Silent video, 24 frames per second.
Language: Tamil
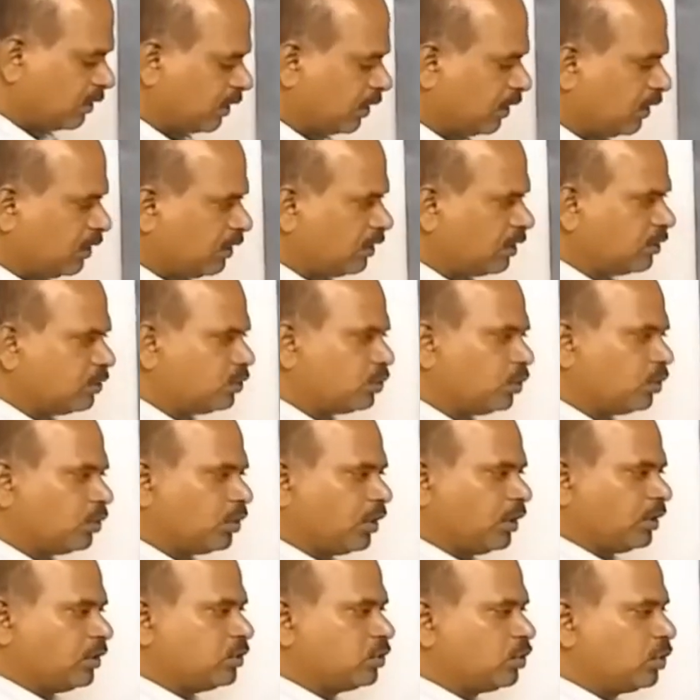செய்கிறேன் இதை
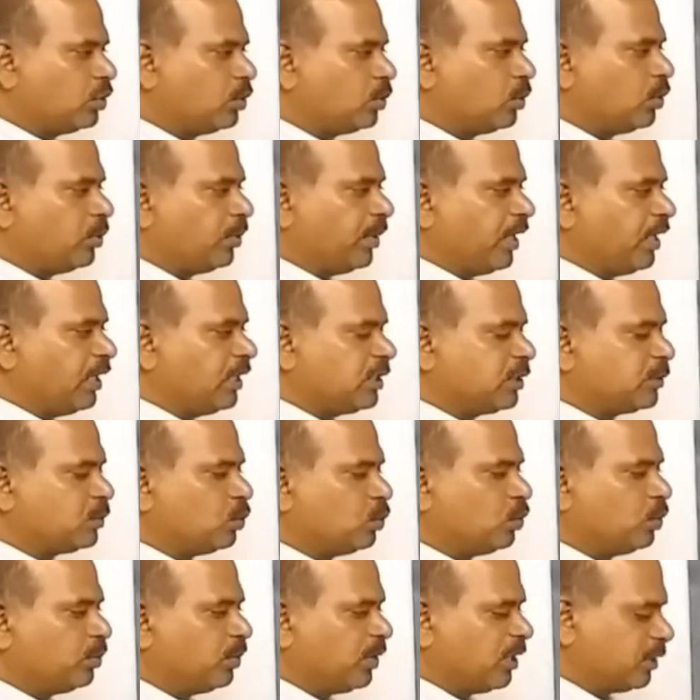சுருக்கிறேன் சுருக்கும் போது மைனஸ்
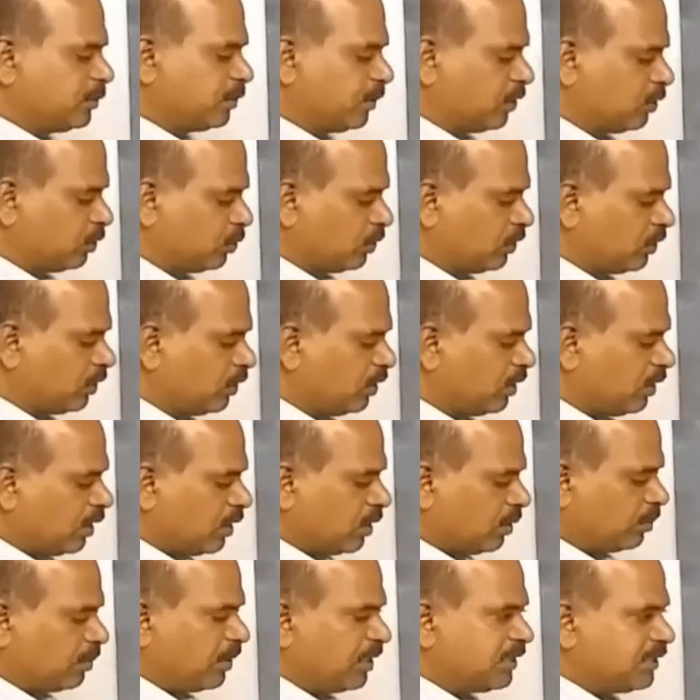மூணு ப்ளஸ் பத்து வந்து
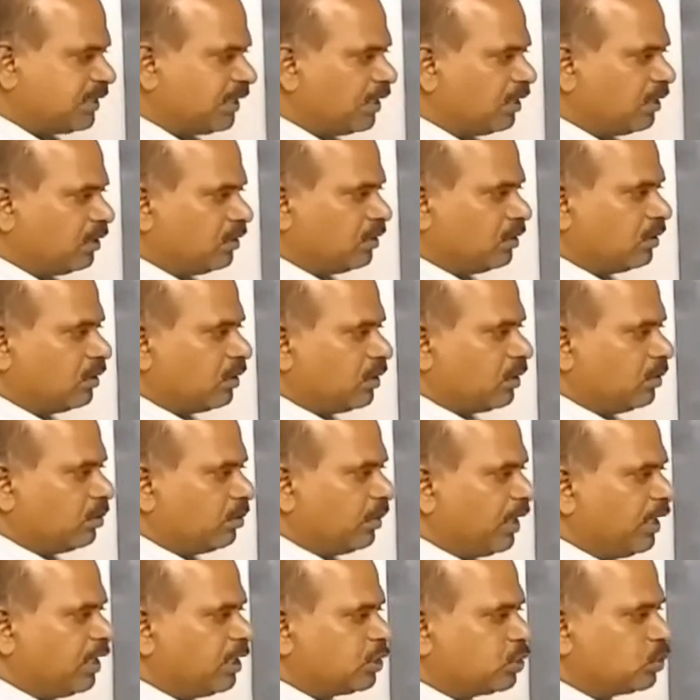ப்ளஸ் ஏழு
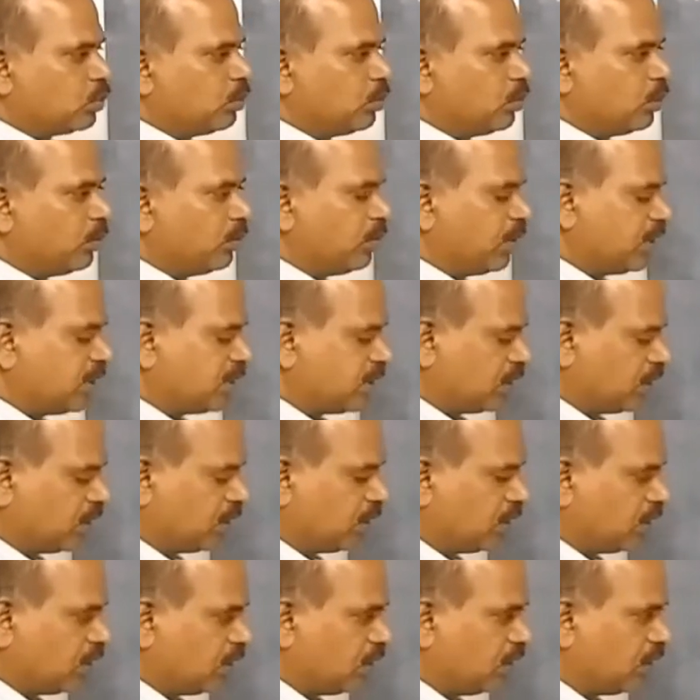மைனஸ் ஒம்பது ப்ளஸ்
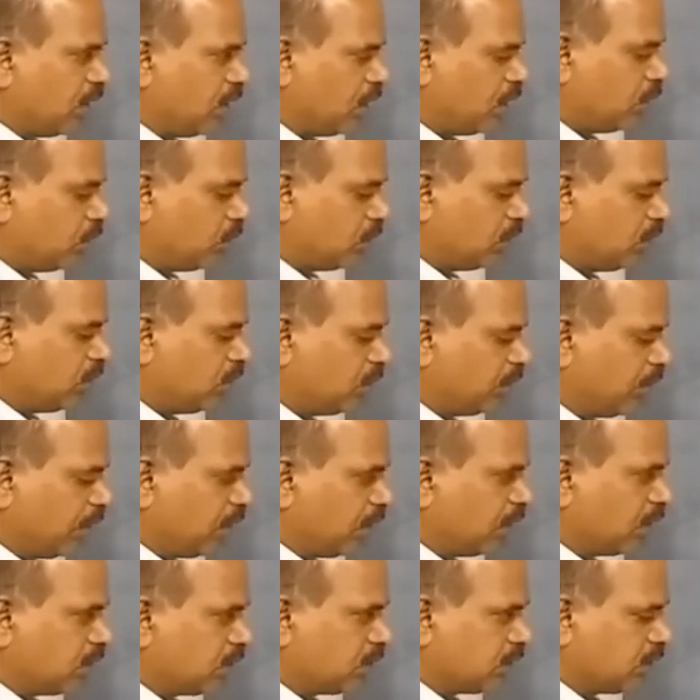நாலு வந்து
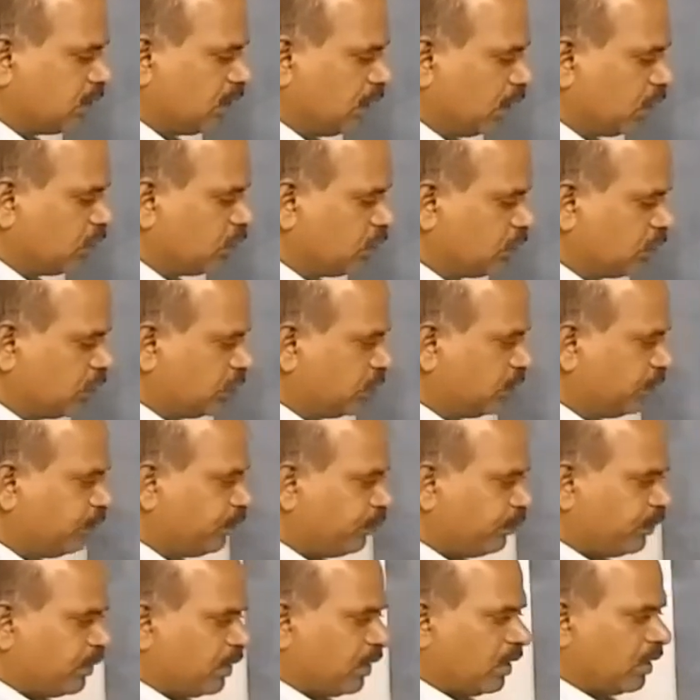மைனஸ் அஞ்சு
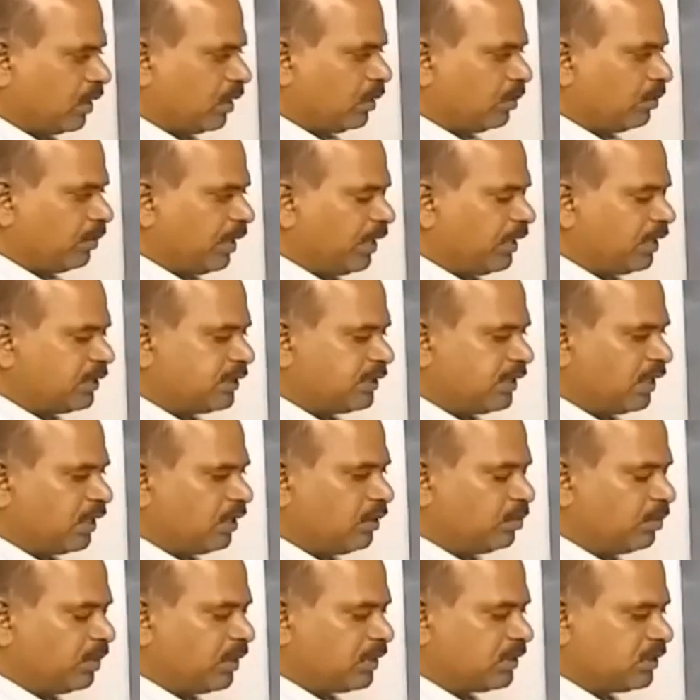மைனஸ் ஏழு
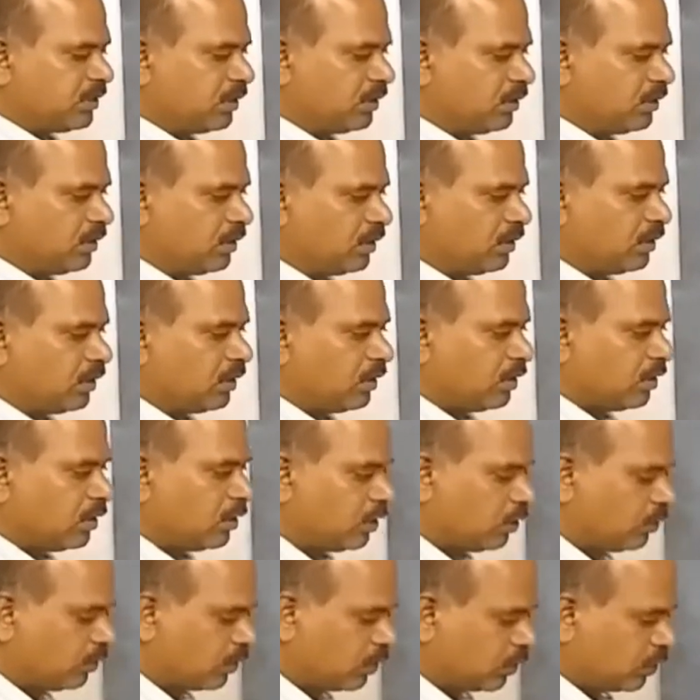ப்ளஸ்ஸு
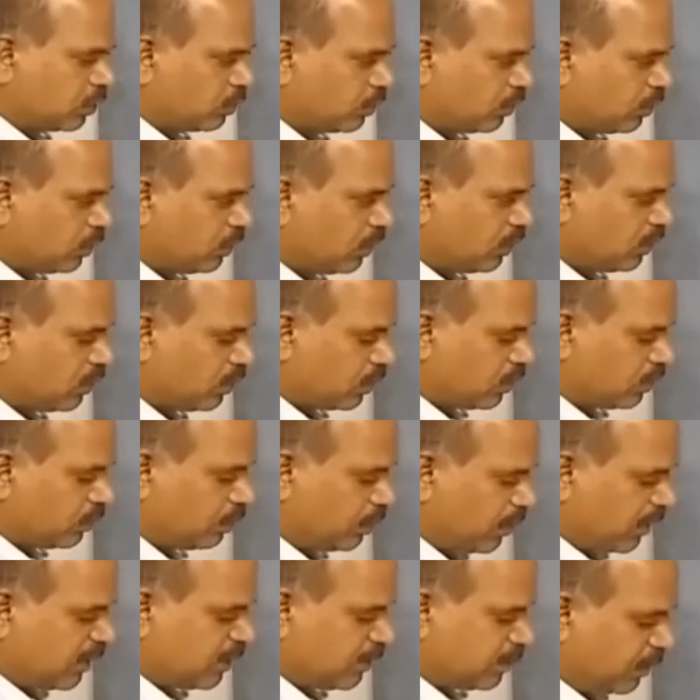இருபத்தஞ்சி வந்து
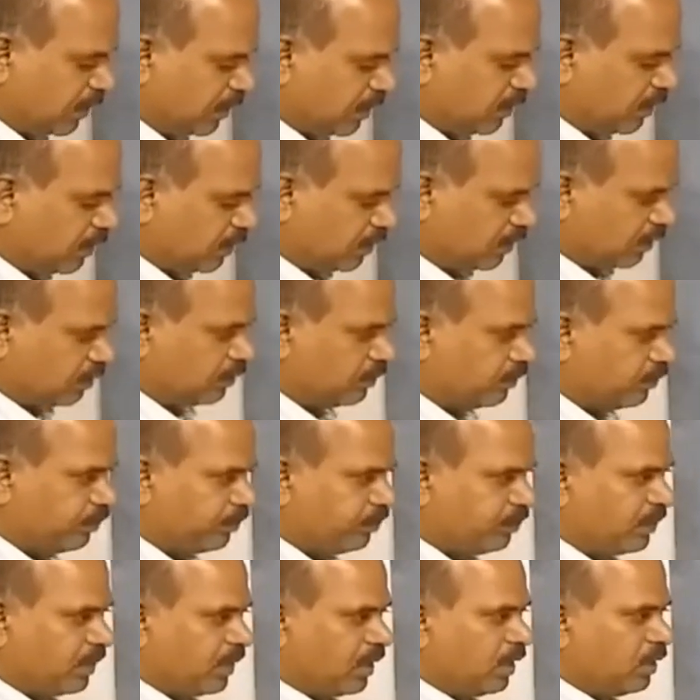ப்ளஸ் பதினெட்டு
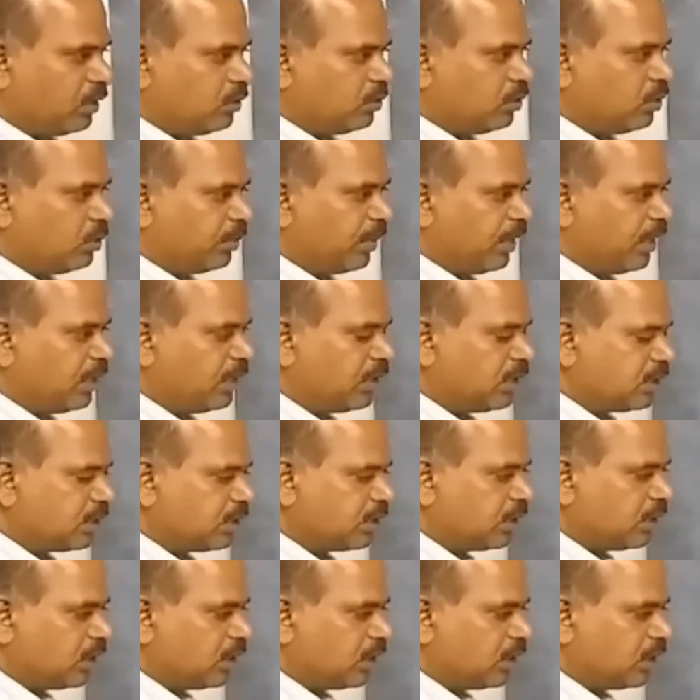அடுத்து வந்து மைனஸ்